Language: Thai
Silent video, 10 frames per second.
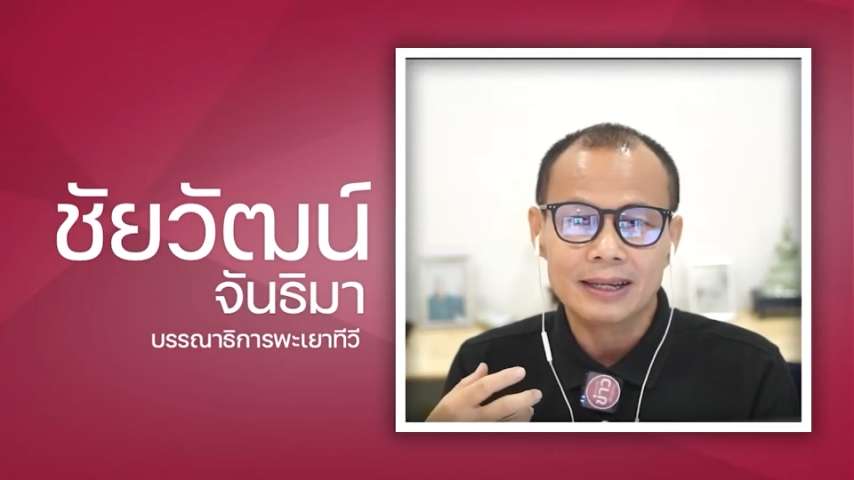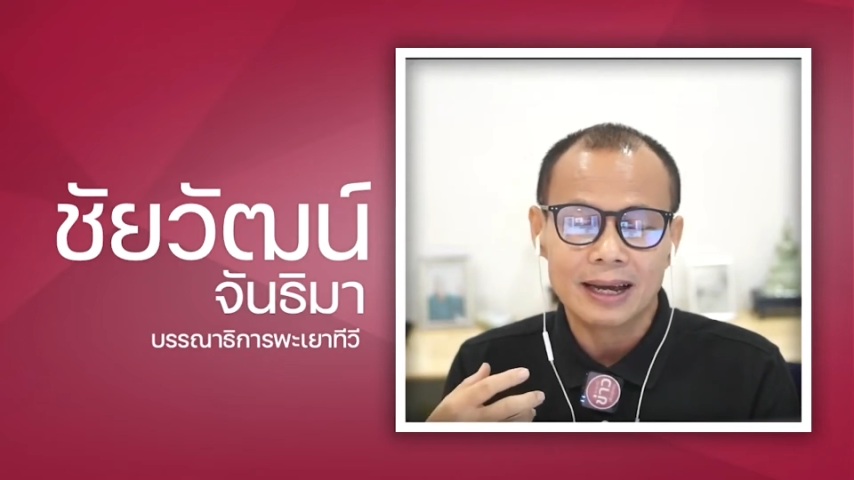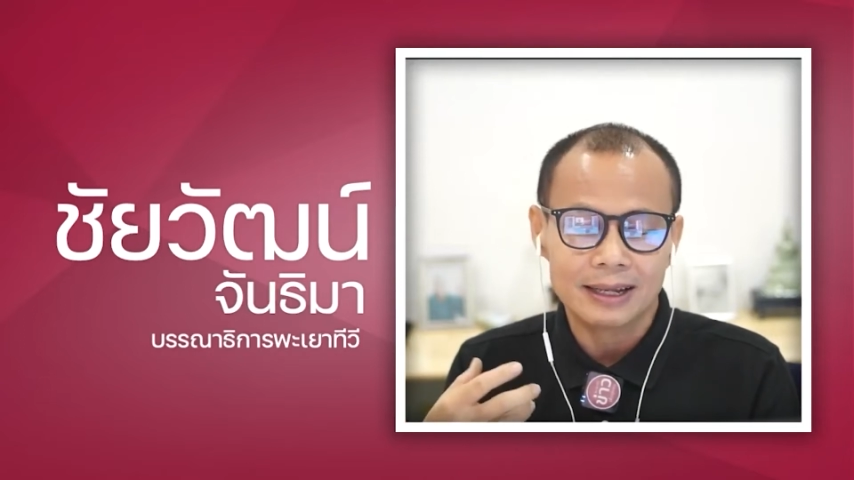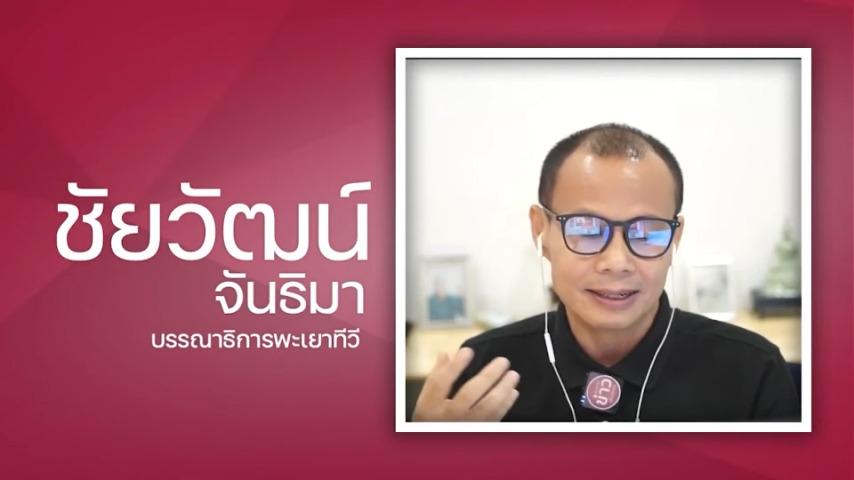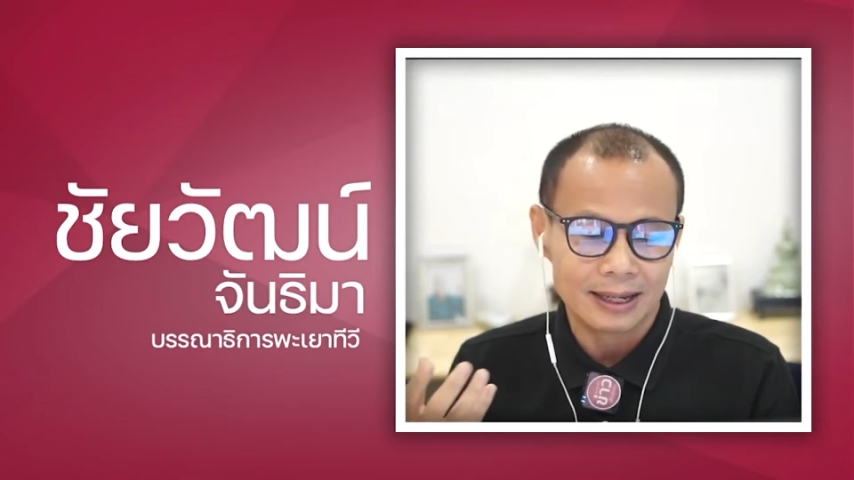
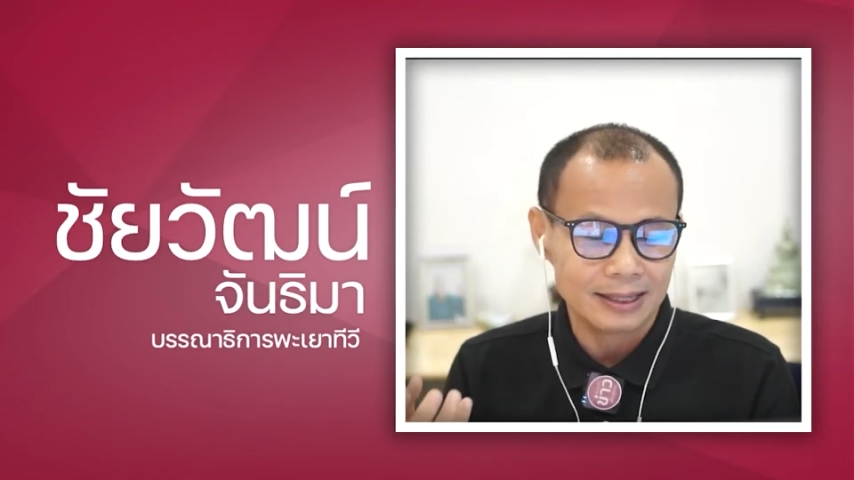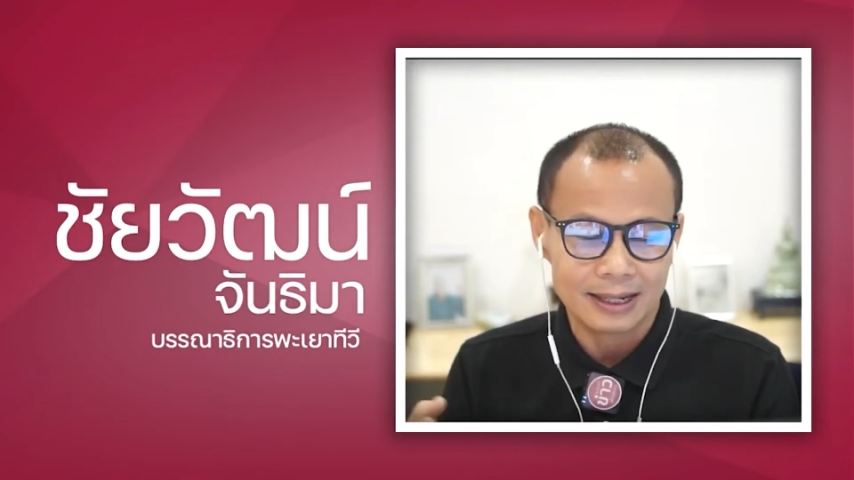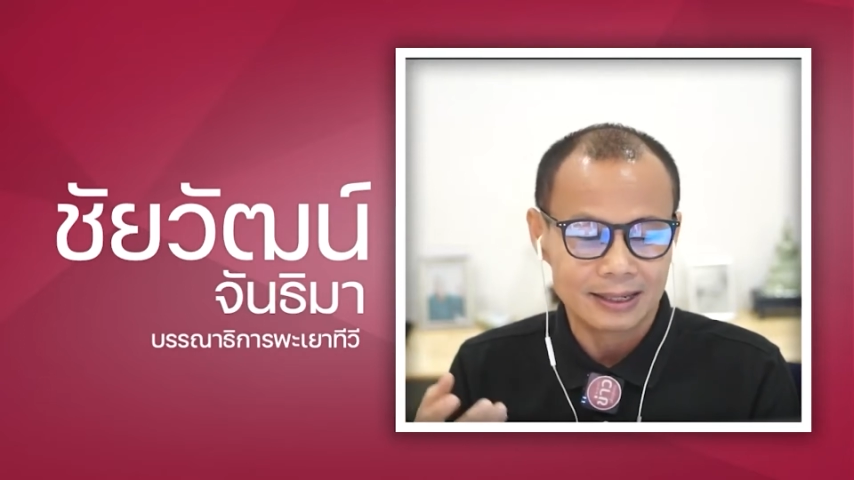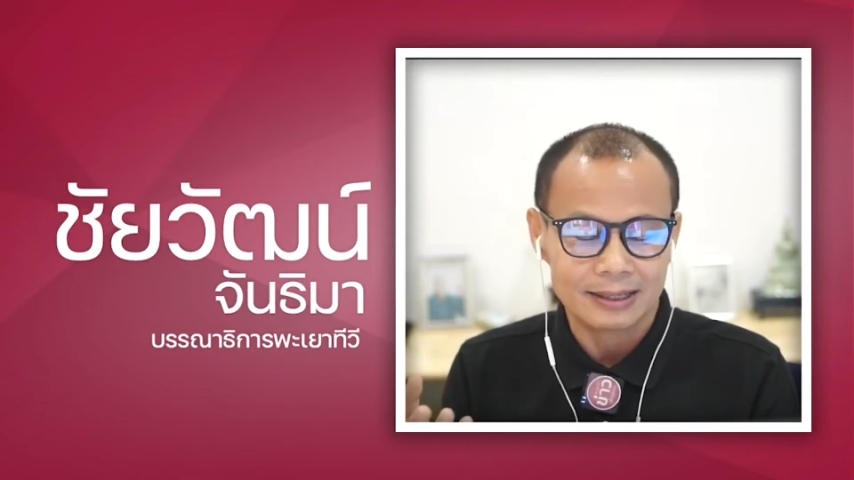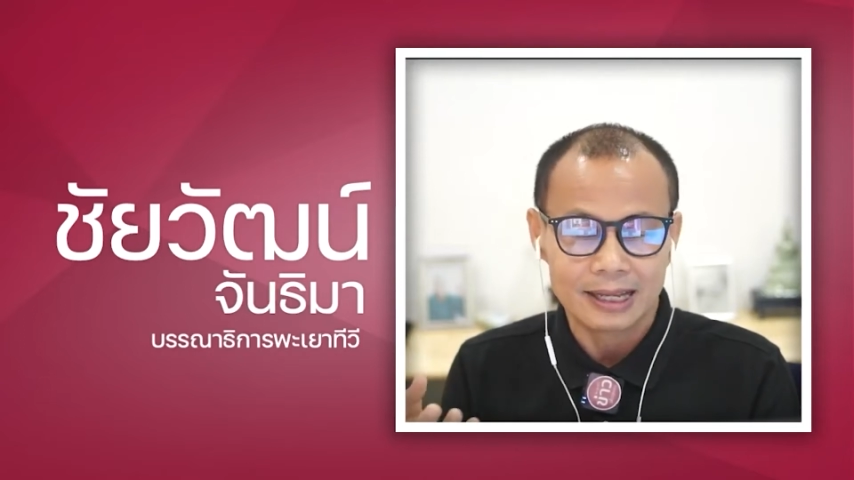การอัน
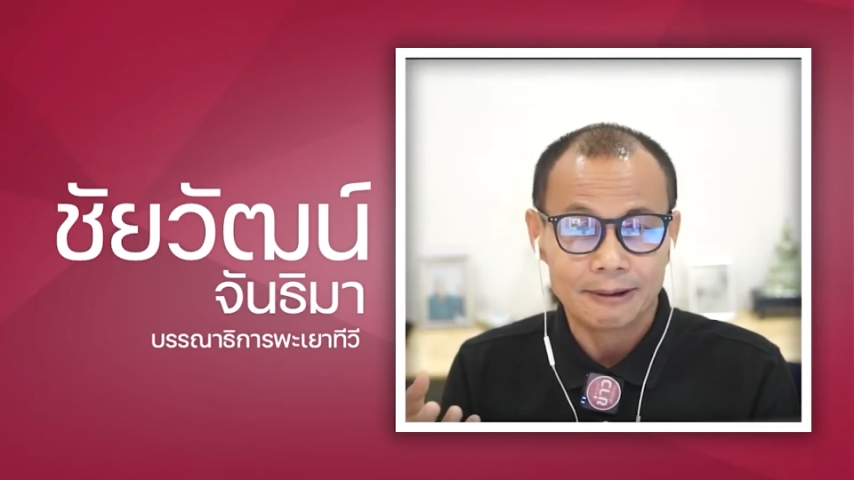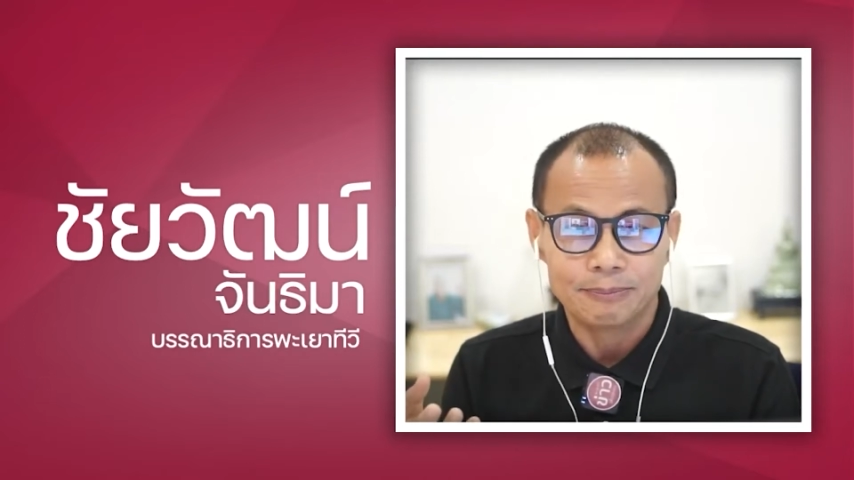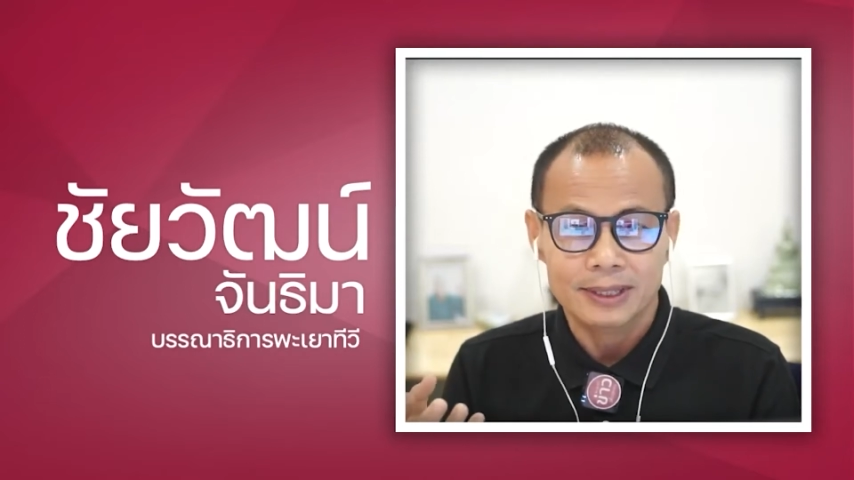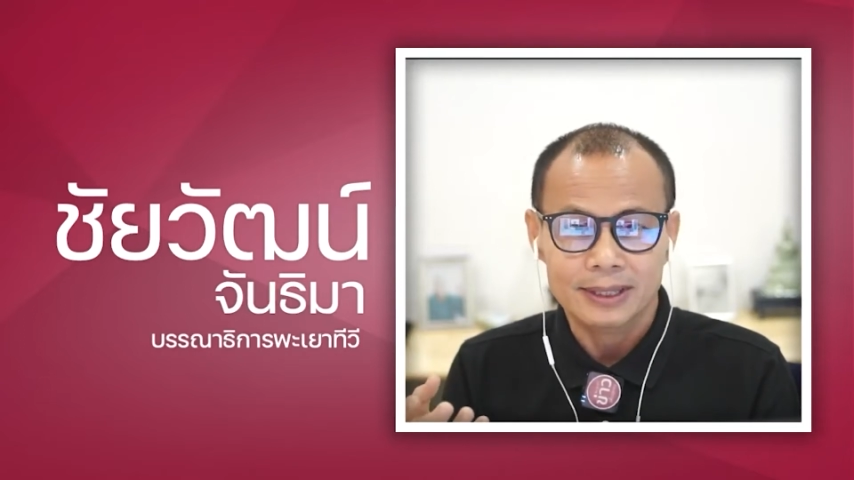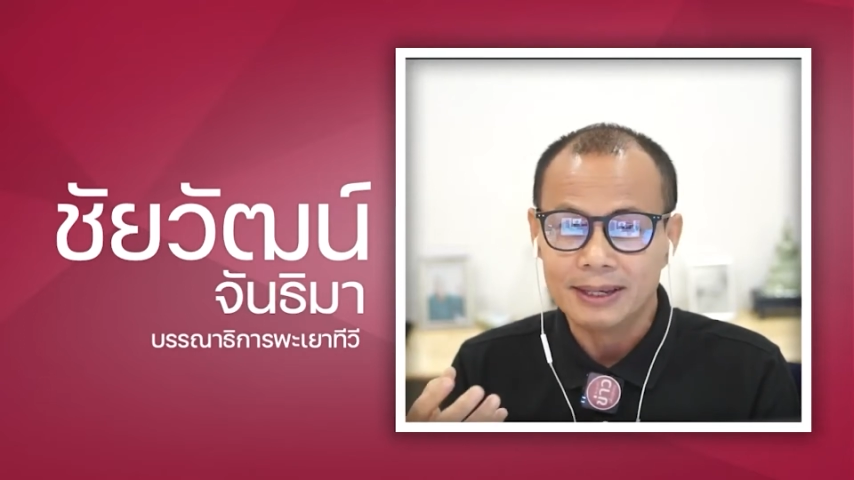ยังกระตาม
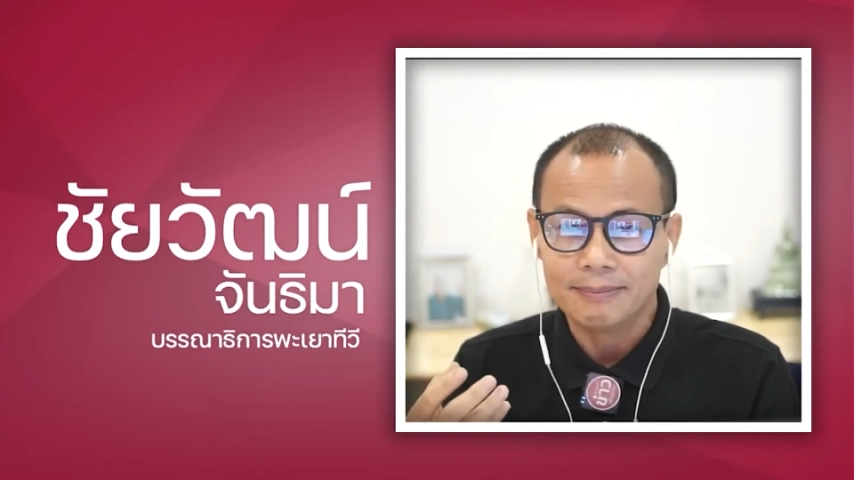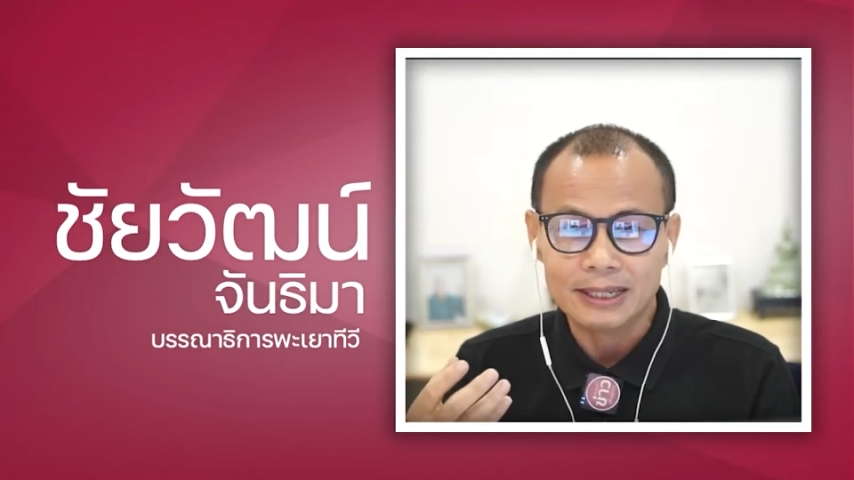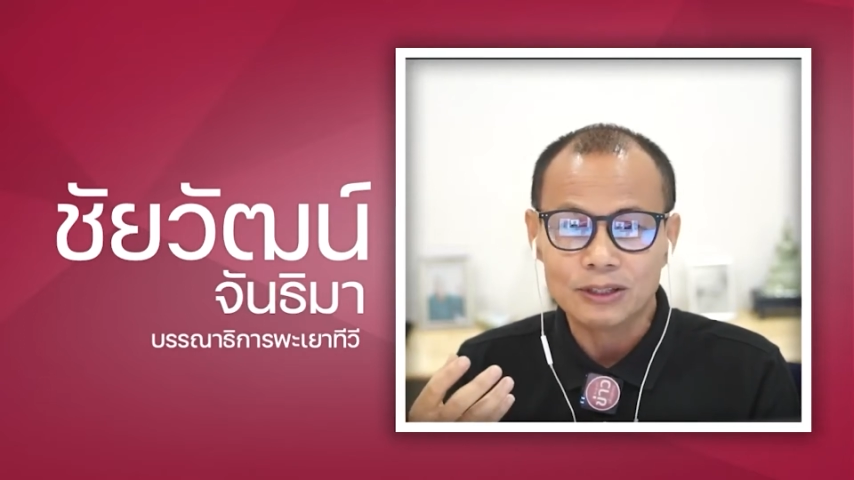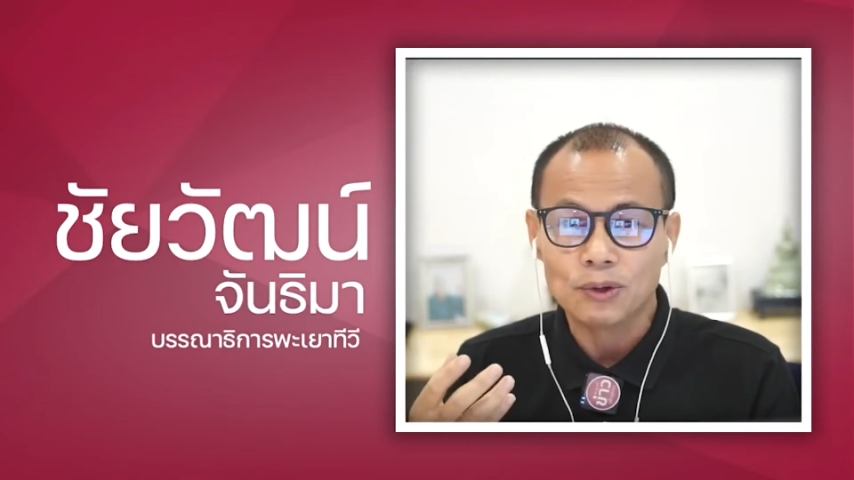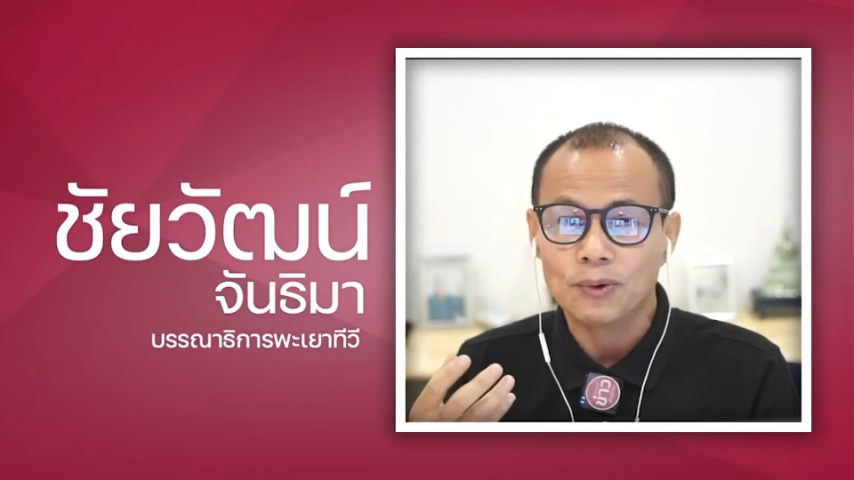ที่มั
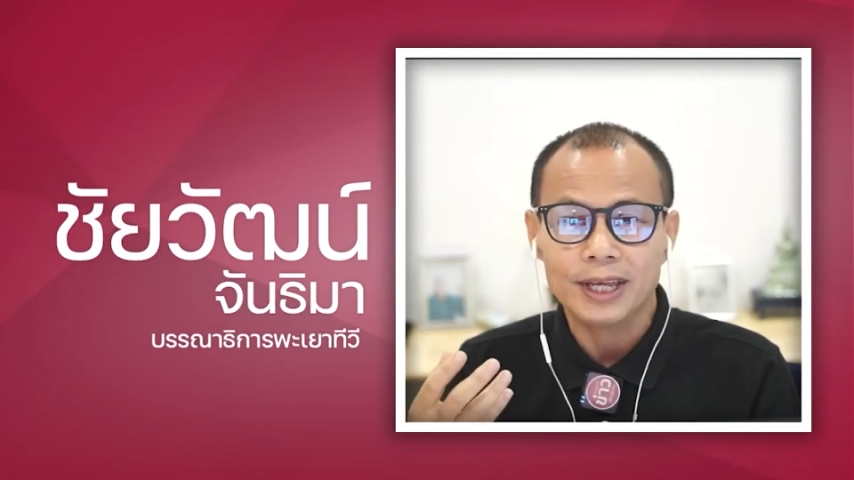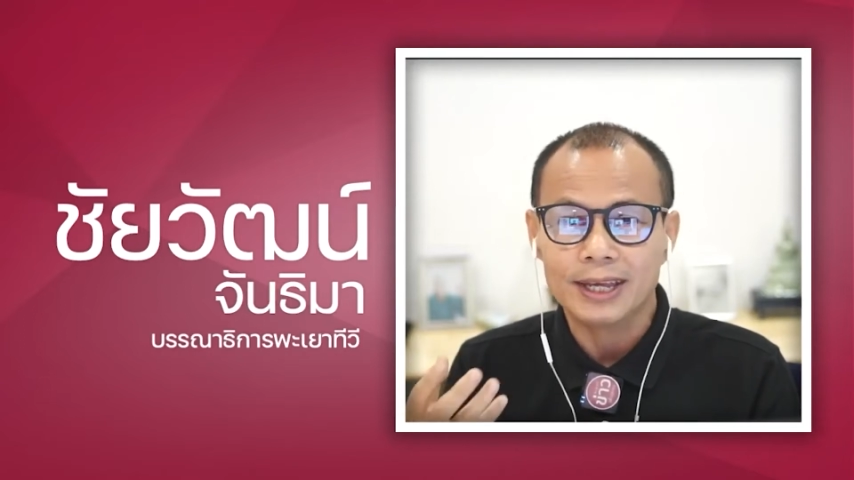นตัว